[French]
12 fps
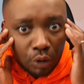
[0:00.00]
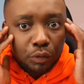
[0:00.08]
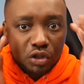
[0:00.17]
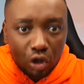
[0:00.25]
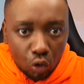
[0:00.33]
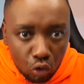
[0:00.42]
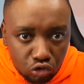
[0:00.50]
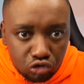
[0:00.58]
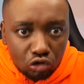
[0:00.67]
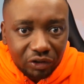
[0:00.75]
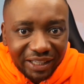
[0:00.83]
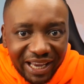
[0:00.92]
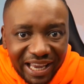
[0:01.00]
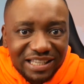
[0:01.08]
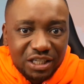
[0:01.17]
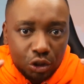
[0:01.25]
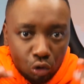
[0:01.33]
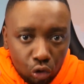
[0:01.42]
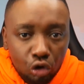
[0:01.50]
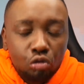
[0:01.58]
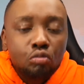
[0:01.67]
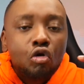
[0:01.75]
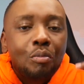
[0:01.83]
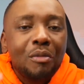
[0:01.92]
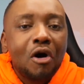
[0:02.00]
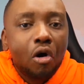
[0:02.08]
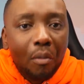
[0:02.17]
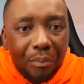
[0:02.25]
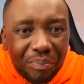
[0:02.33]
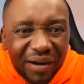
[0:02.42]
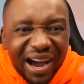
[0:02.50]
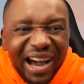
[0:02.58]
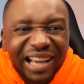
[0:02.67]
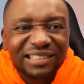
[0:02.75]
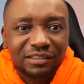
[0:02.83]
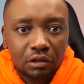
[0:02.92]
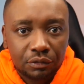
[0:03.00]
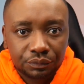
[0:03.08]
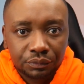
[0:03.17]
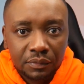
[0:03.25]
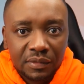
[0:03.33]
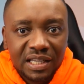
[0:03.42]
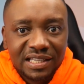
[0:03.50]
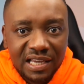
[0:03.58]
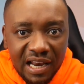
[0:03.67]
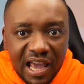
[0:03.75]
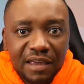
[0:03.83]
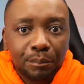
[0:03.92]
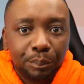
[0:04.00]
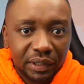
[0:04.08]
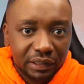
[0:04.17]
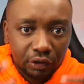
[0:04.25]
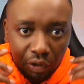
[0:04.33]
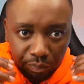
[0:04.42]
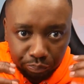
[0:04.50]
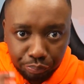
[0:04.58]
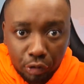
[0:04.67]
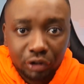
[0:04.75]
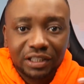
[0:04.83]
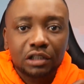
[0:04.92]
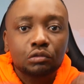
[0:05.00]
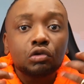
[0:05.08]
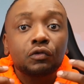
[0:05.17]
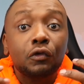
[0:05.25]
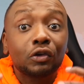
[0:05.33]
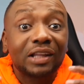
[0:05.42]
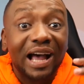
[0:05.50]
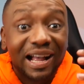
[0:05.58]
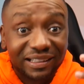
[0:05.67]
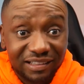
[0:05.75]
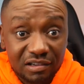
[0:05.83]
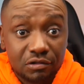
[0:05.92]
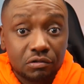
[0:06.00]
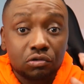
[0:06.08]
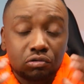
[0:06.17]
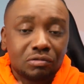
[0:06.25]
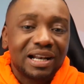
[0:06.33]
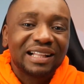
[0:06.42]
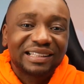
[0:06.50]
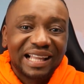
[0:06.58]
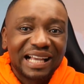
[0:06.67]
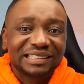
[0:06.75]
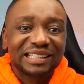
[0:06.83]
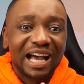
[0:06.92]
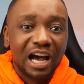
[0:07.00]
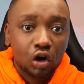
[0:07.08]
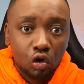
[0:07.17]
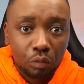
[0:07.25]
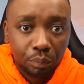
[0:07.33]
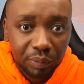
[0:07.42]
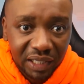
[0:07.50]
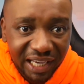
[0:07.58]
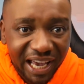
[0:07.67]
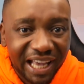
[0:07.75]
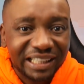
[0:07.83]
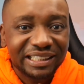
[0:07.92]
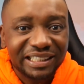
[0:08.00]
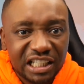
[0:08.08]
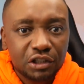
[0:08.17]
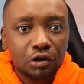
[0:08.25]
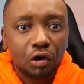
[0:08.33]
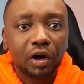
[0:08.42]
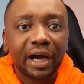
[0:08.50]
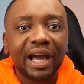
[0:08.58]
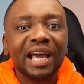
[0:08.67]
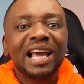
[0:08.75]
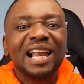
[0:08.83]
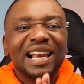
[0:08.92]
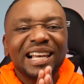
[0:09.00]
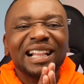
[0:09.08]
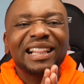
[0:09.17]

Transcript: pour se concentrer sur le moment présent. Cela implique de porter toute votre attention sur la tâche à accomplir et d'ignorer les